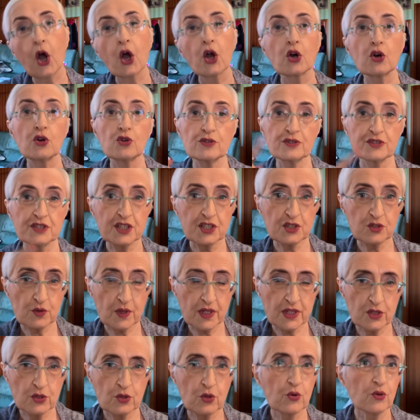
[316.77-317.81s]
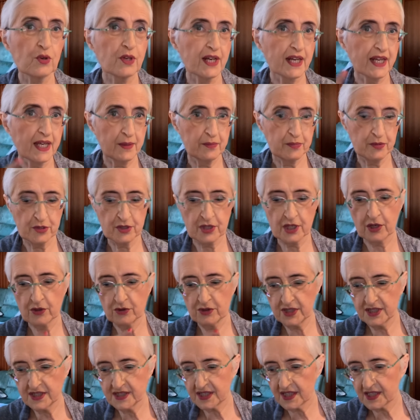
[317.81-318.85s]
con lo stesso attore che è
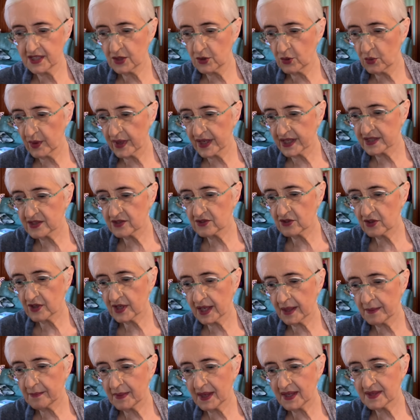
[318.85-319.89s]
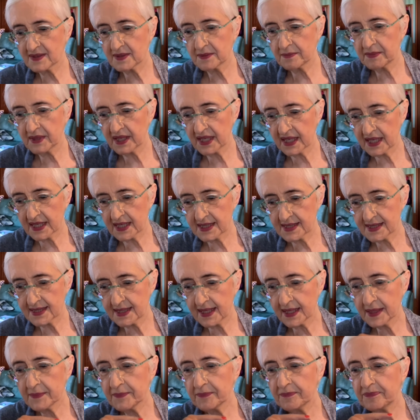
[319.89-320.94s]
protagonista di questo, che è Mads
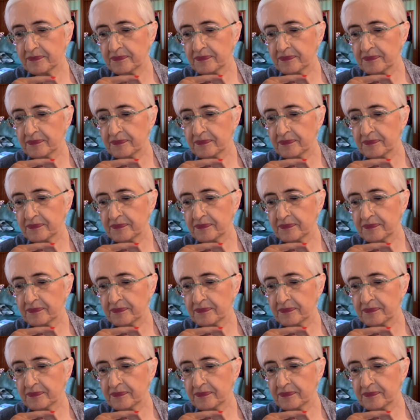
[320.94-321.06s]
Mikkelsen,